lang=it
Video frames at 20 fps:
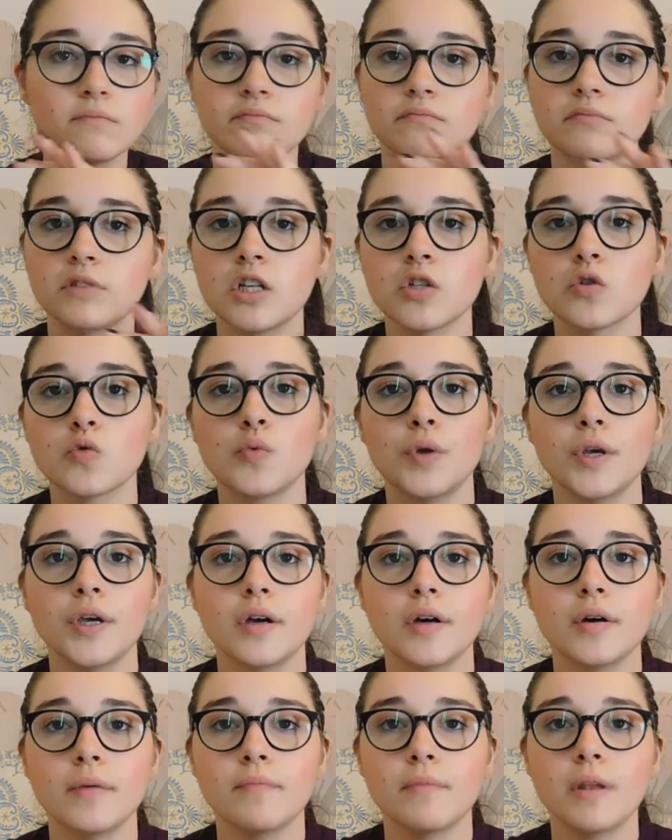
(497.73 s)
Ne
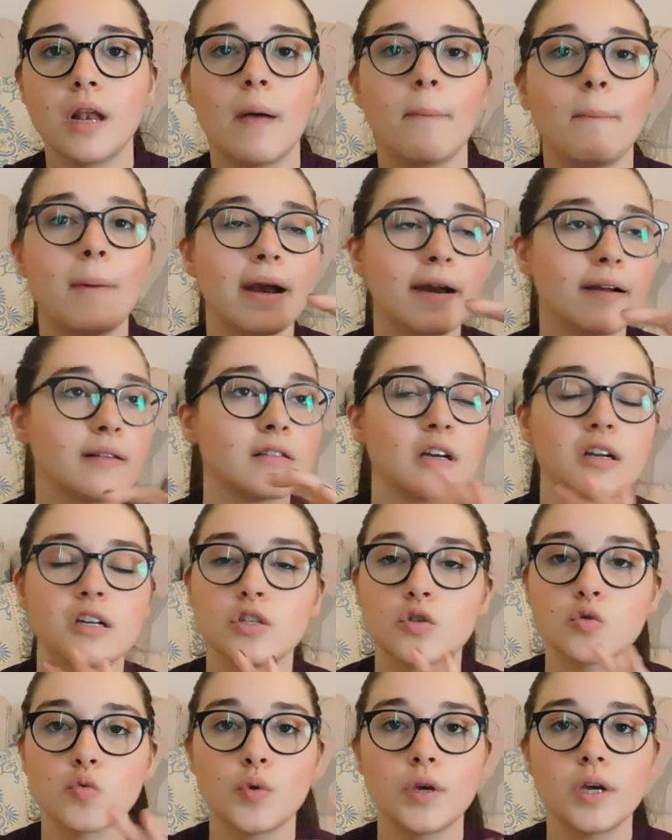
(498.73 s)
squicco la barretta
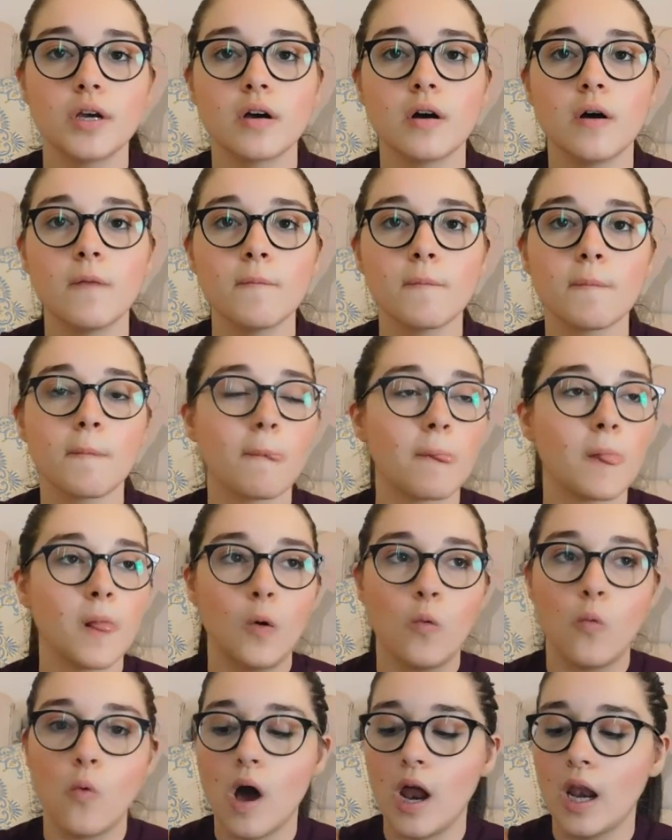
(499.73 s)
Nesquik
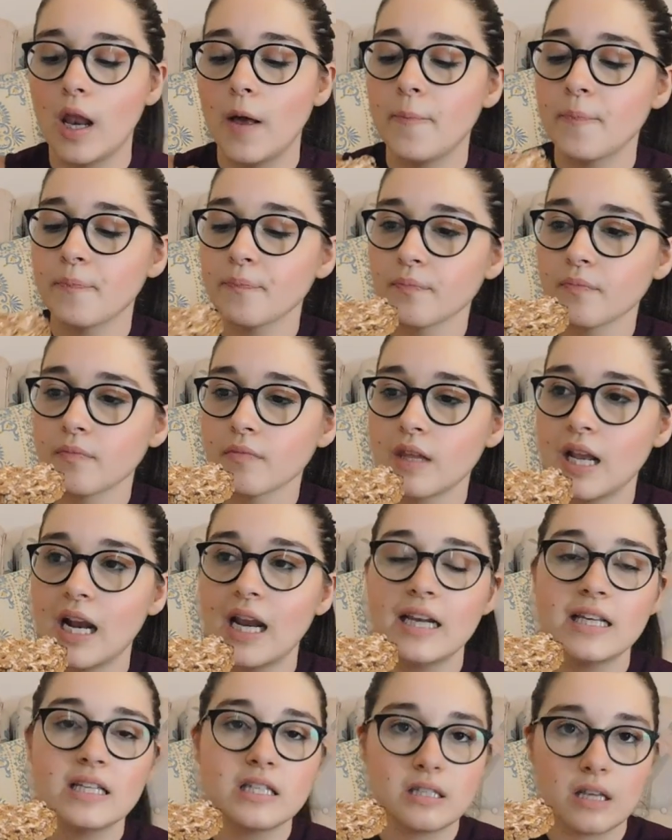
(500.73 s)
uguale della
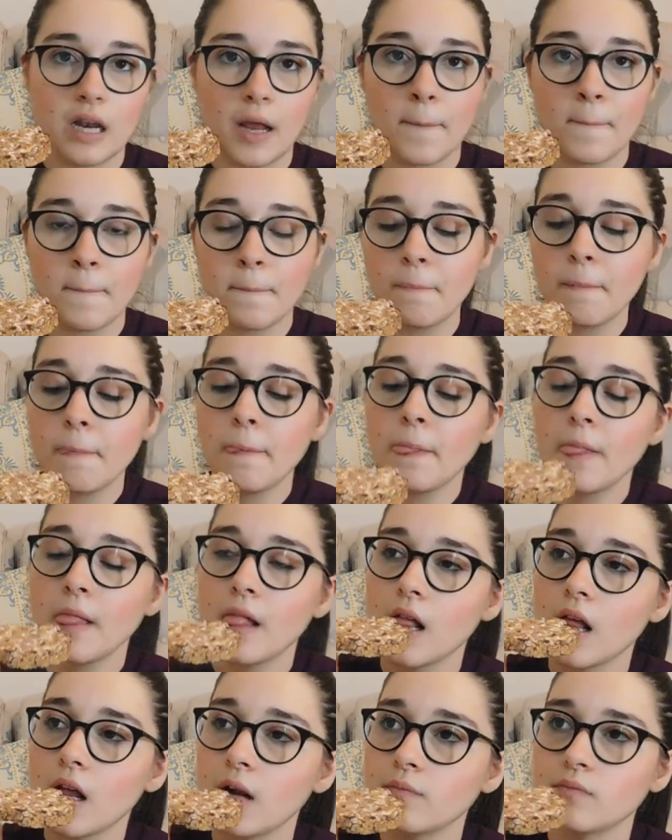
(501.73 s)
Nestlé
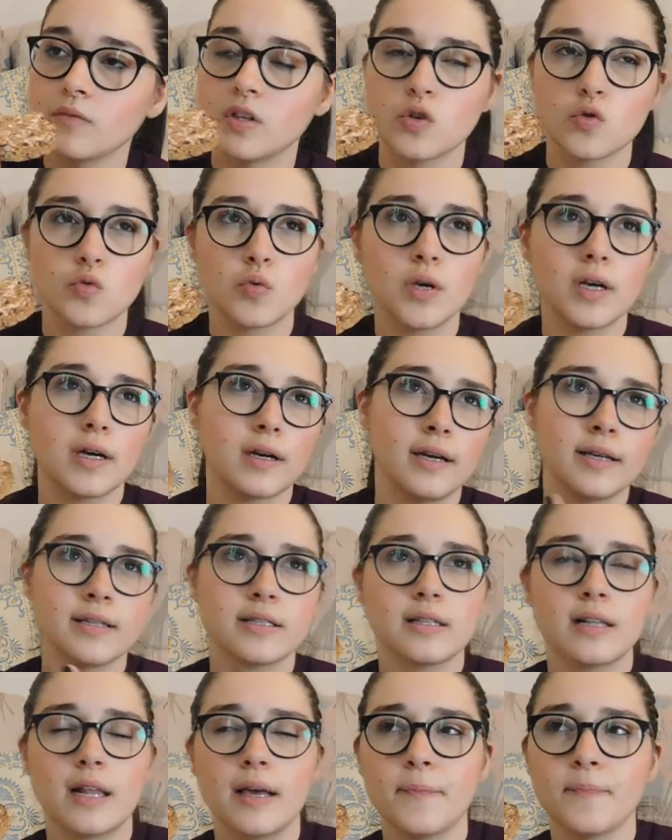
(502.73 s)
Nesquik,
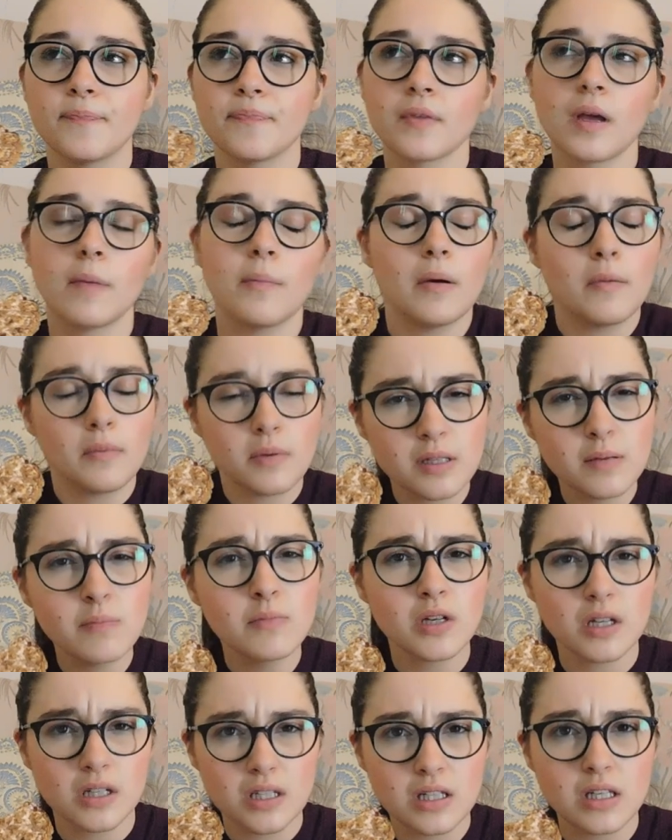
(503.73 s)
Nestlé beh mi
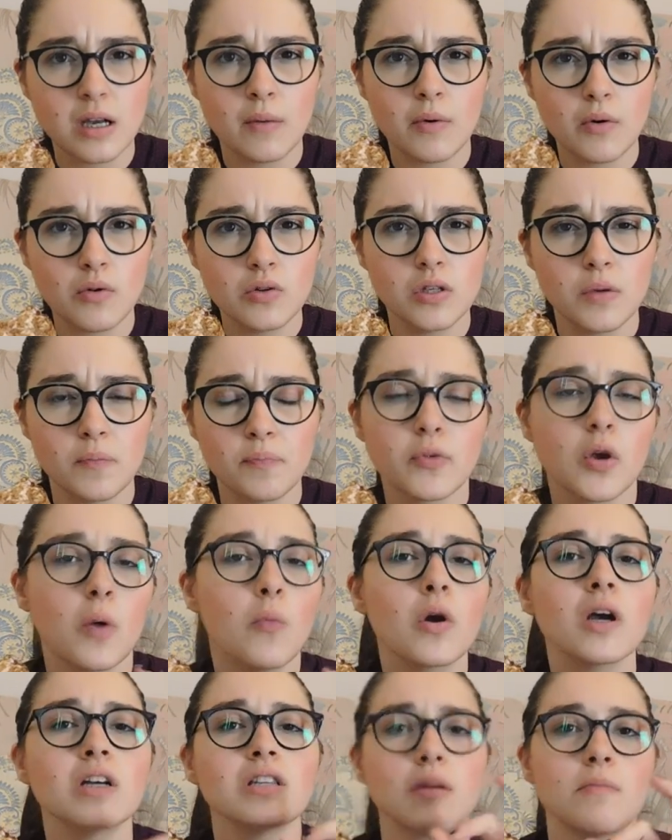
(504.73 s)
sembra che si chiama così
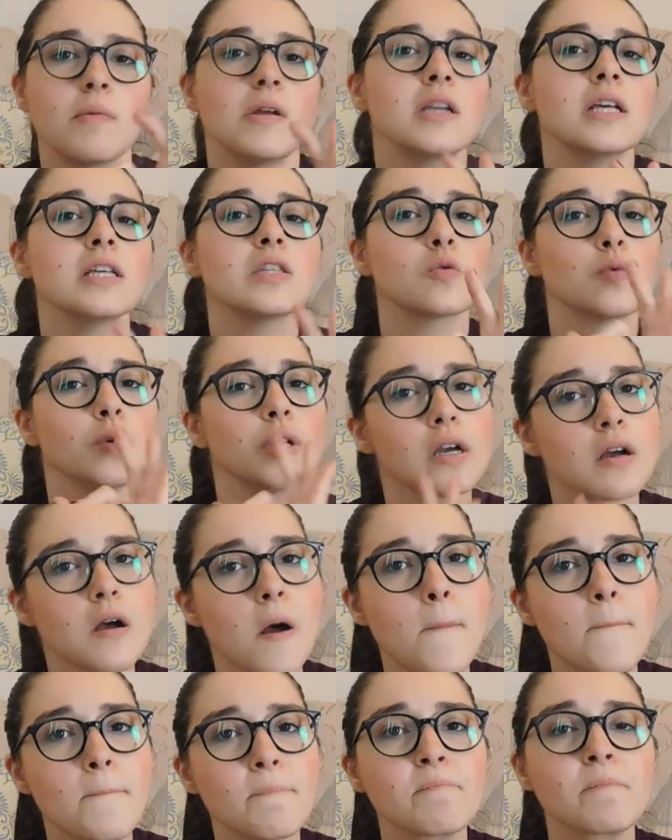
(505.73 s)
comunque sembra il Nesquik
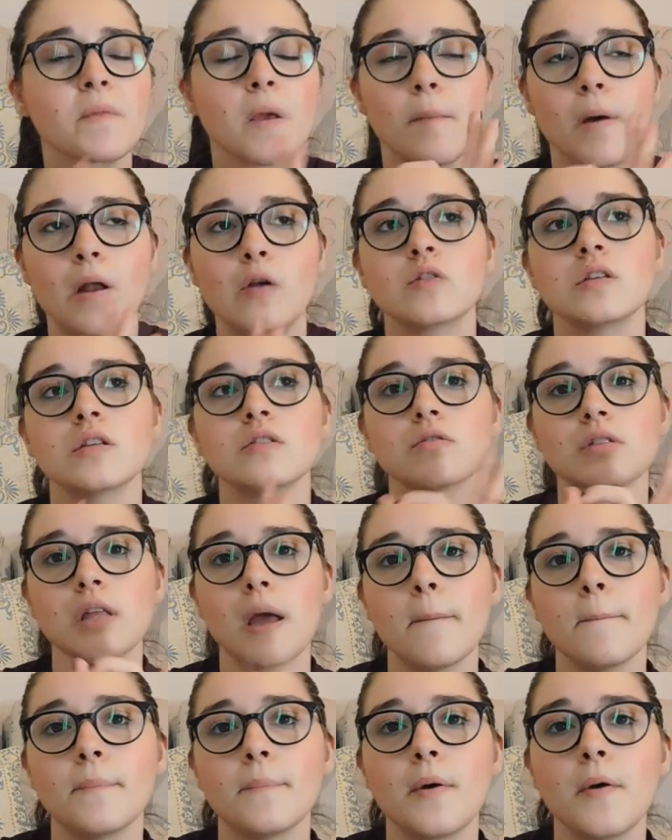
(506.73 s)
ma allo stesso
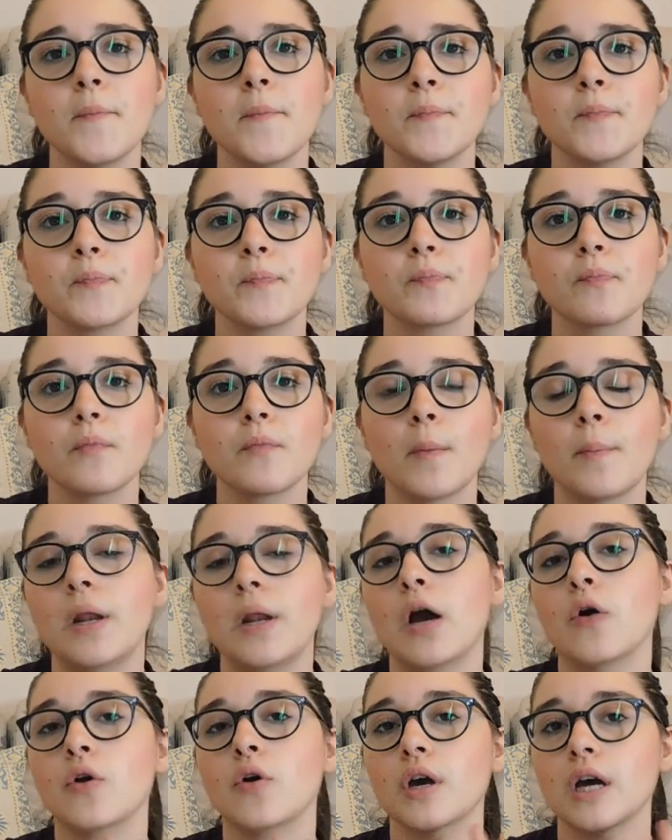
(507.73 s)
tempo
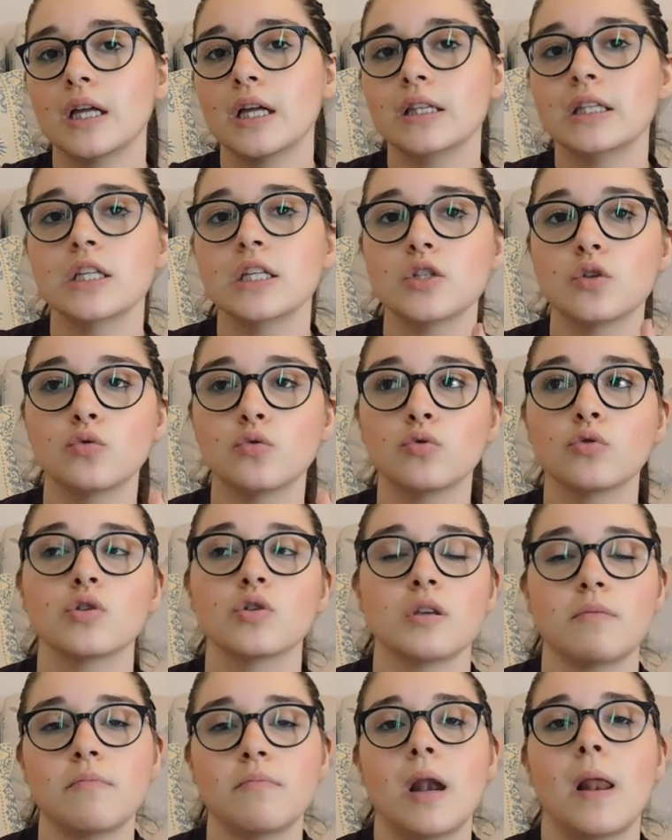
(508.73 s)
quella col cantezzo e tutto
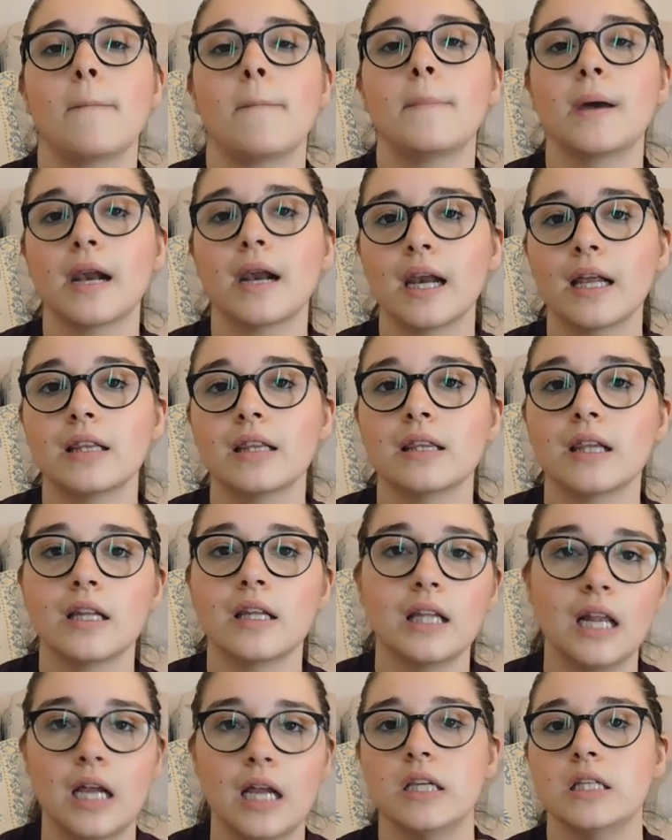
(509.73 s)
sembra la barretta
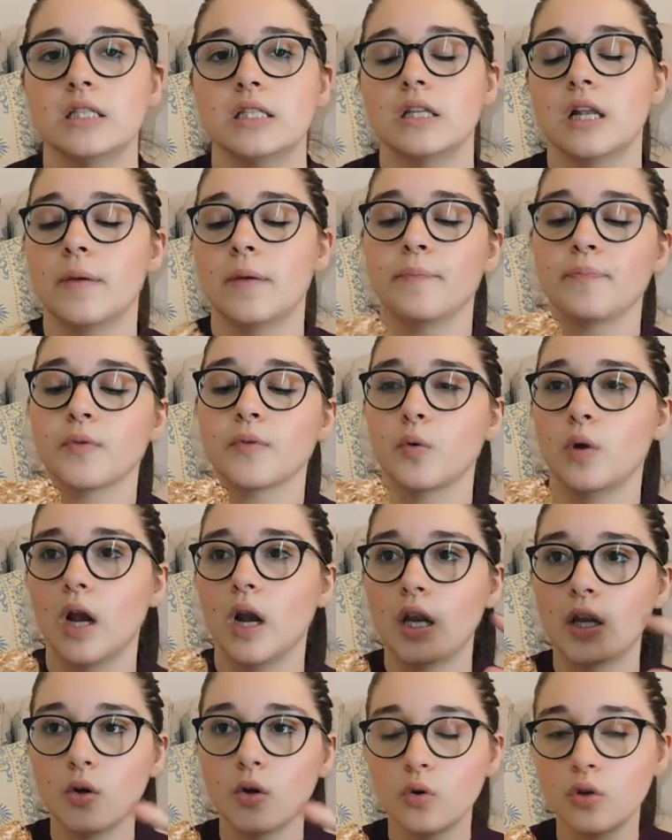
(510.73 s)
della Nestlé quella
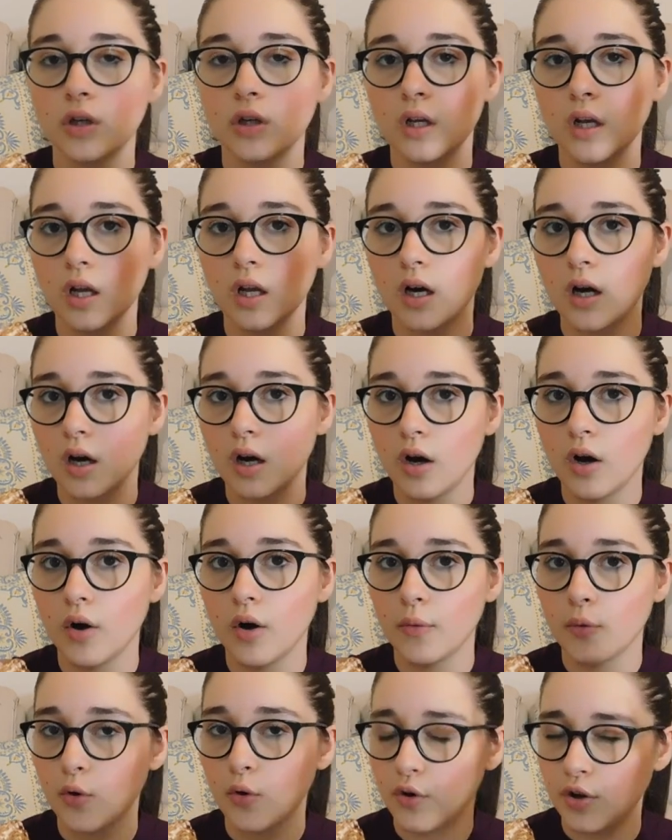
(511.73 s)
lì con il
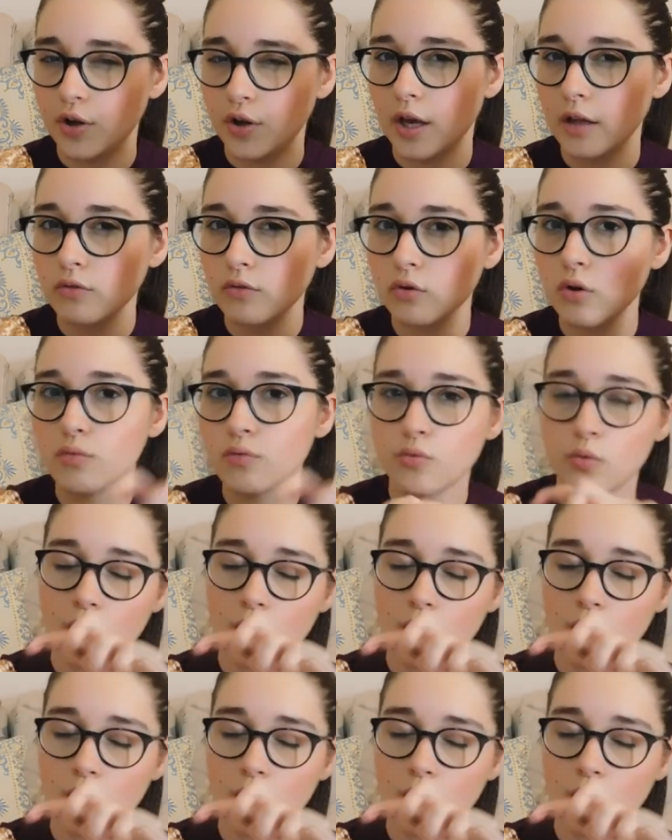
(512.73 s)
eh, coniglietto